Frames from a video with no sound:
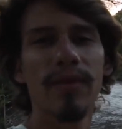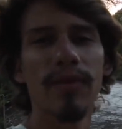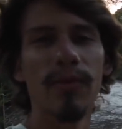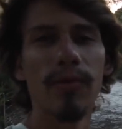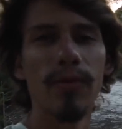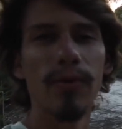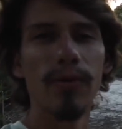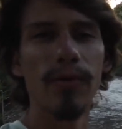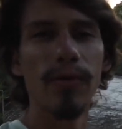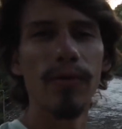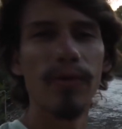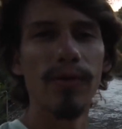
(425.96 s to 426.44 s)

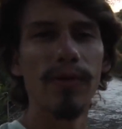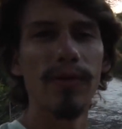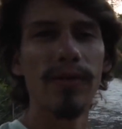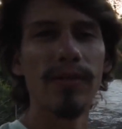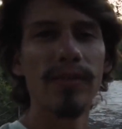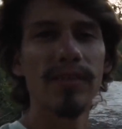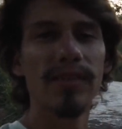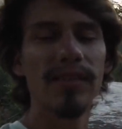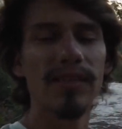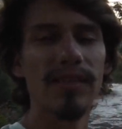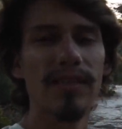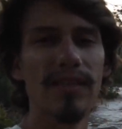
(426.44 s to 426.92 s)

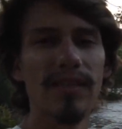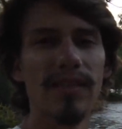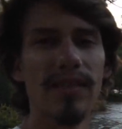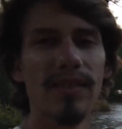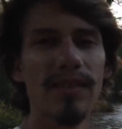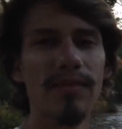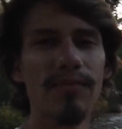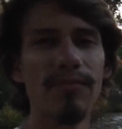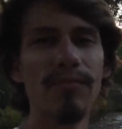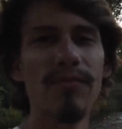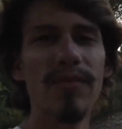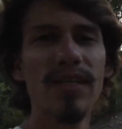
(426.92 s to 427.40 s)
Und
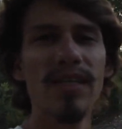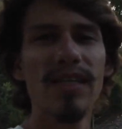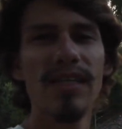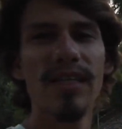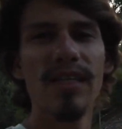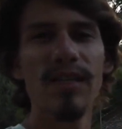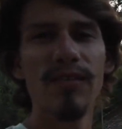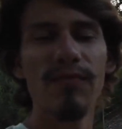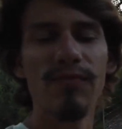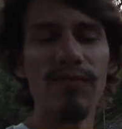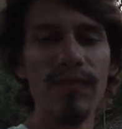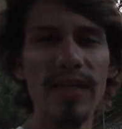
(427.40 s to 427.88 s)
ähm,
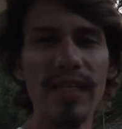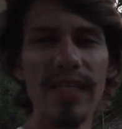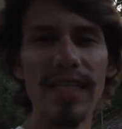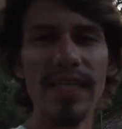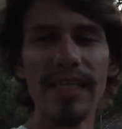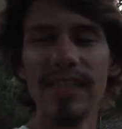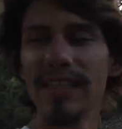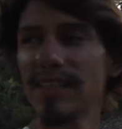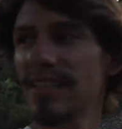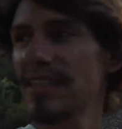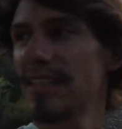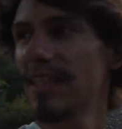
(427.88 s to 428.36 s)
wir
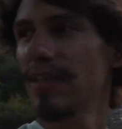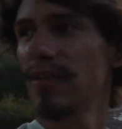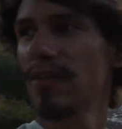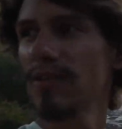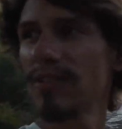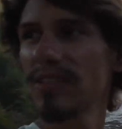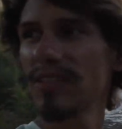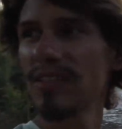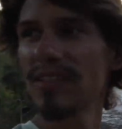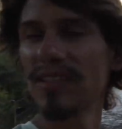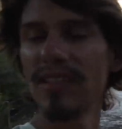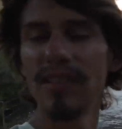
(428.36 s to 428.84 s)
gehen jetzt hier noch
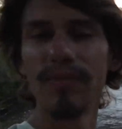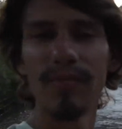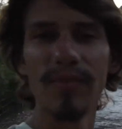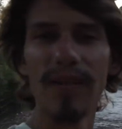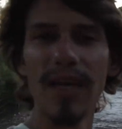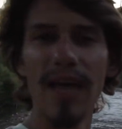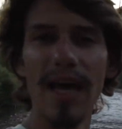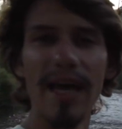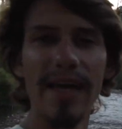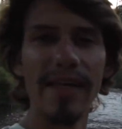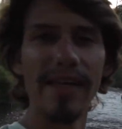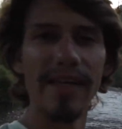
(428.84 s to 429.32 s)
zu so einem
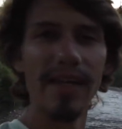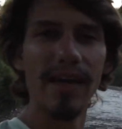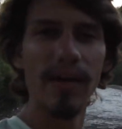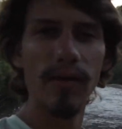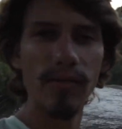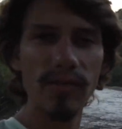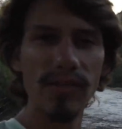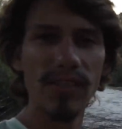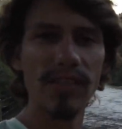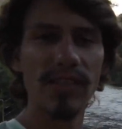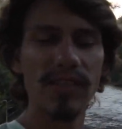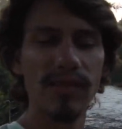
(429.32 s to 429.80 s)
kleinen
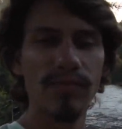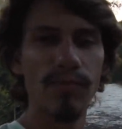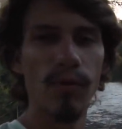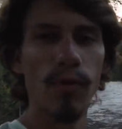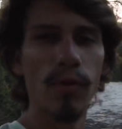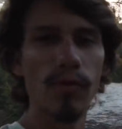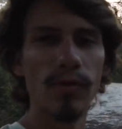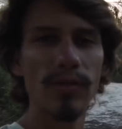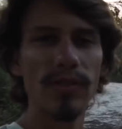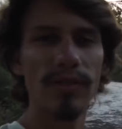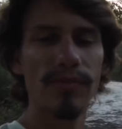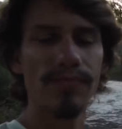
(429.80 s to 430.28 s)

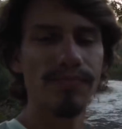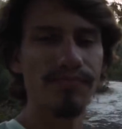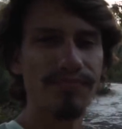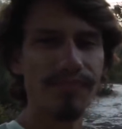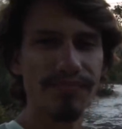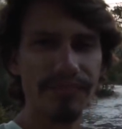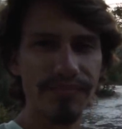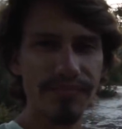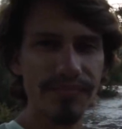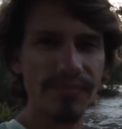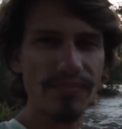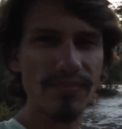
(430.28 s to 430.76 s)
Aussichtspunkt,
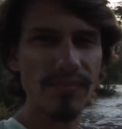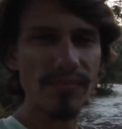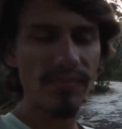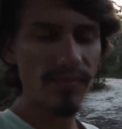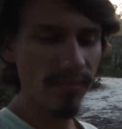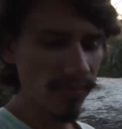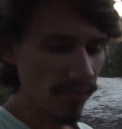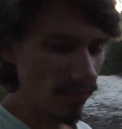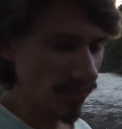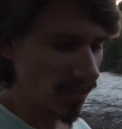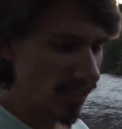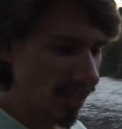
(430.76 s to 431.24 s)

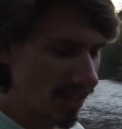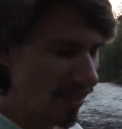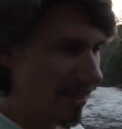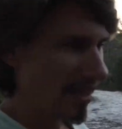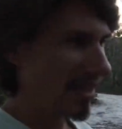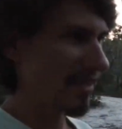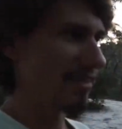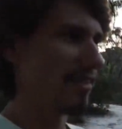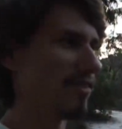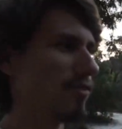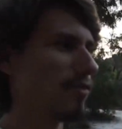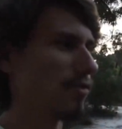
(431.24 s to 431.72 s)

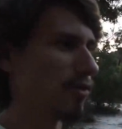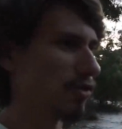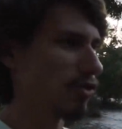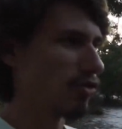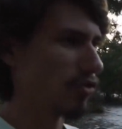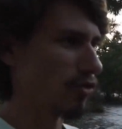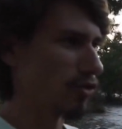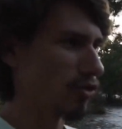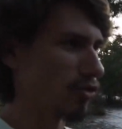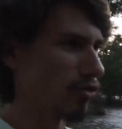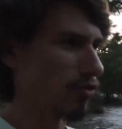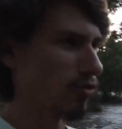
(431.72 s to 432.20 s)
essen noch ein
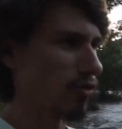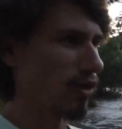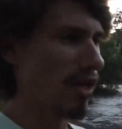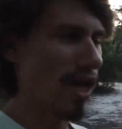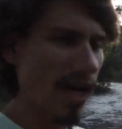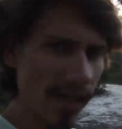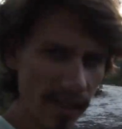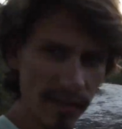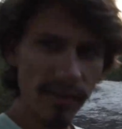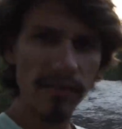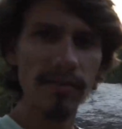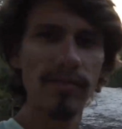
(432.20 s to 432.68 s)
Stück
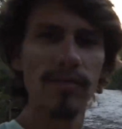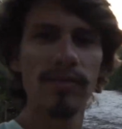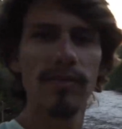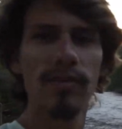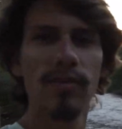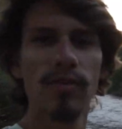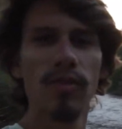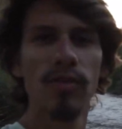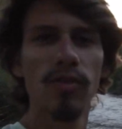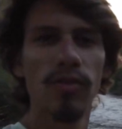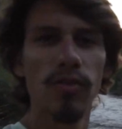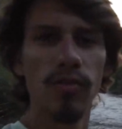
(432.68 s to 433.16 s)
Schokolade.
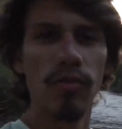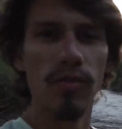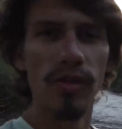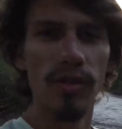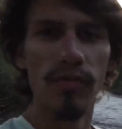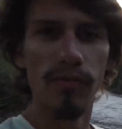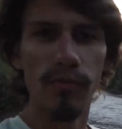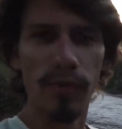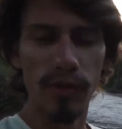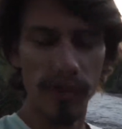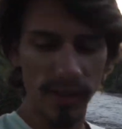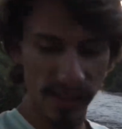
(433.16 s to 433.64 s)
Und
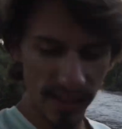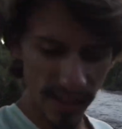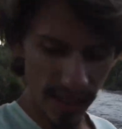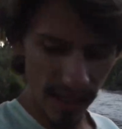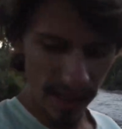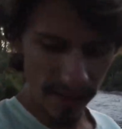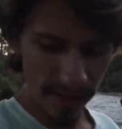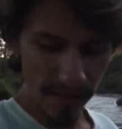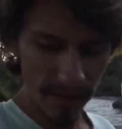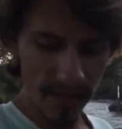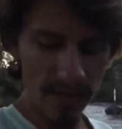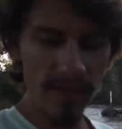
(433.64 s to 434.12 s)
dann würde ich
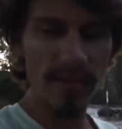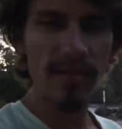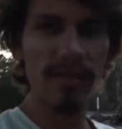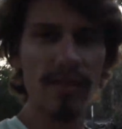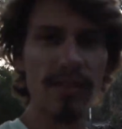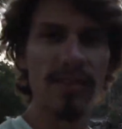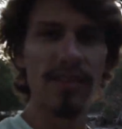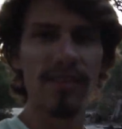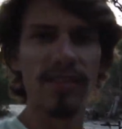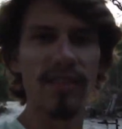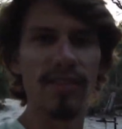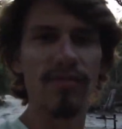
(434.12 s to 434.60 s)
sagen,
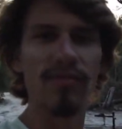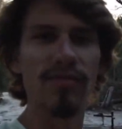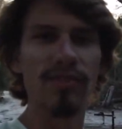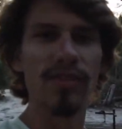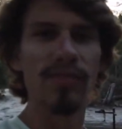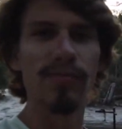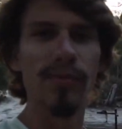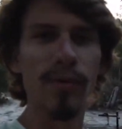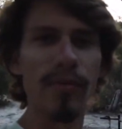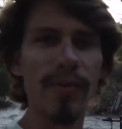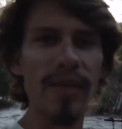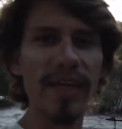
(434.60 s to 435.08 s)
sehen wir uns
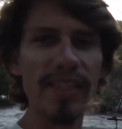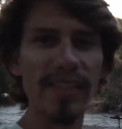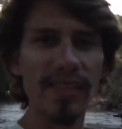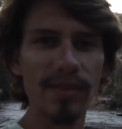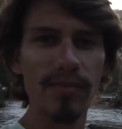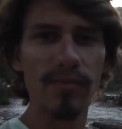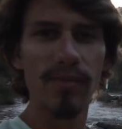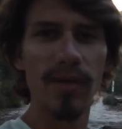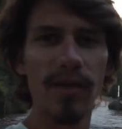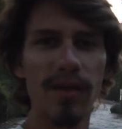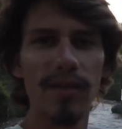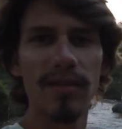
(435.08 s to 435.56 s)
beim
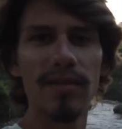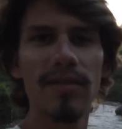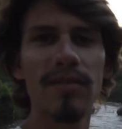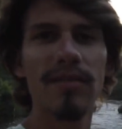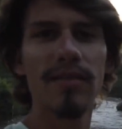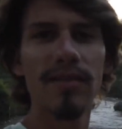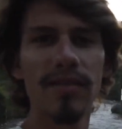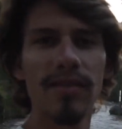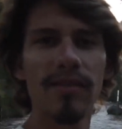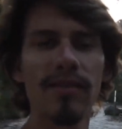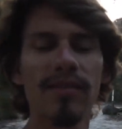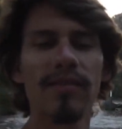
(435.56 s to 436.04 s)
nächsten Mal.
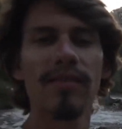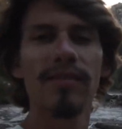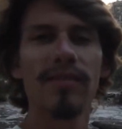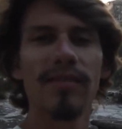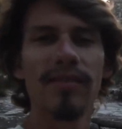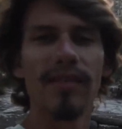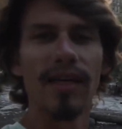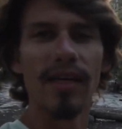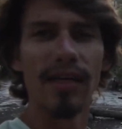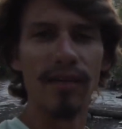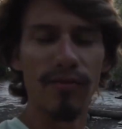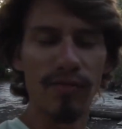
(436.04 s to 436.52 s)

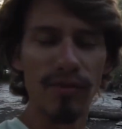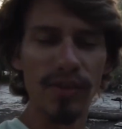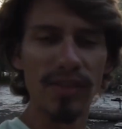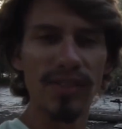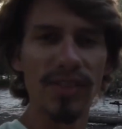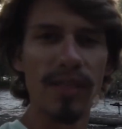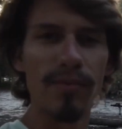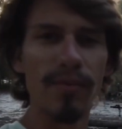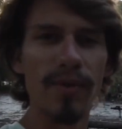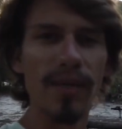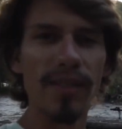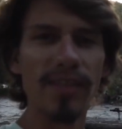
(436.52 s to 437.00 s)
Danke fürs
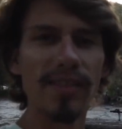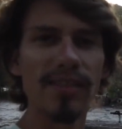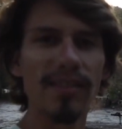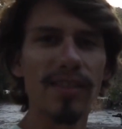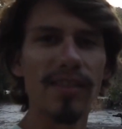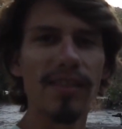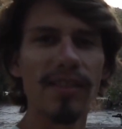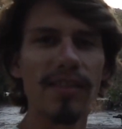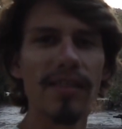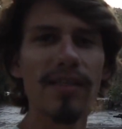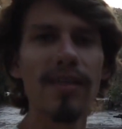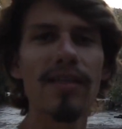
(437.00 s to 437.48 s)

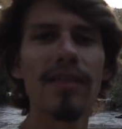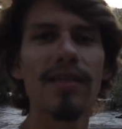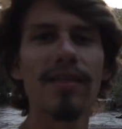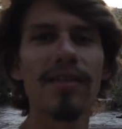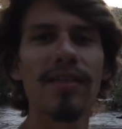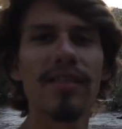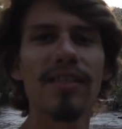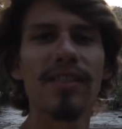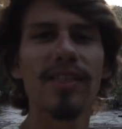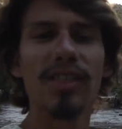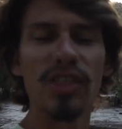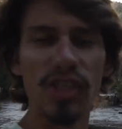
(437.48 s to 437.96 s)
Dabeisein.
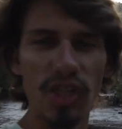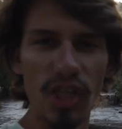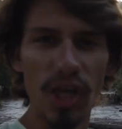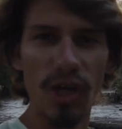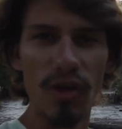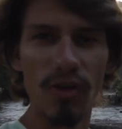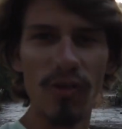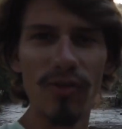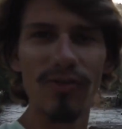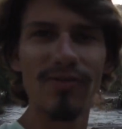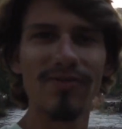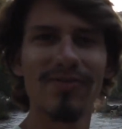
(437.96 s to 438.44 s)

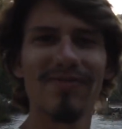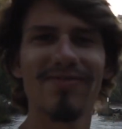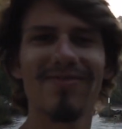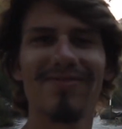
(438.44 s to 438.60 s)
Ciao.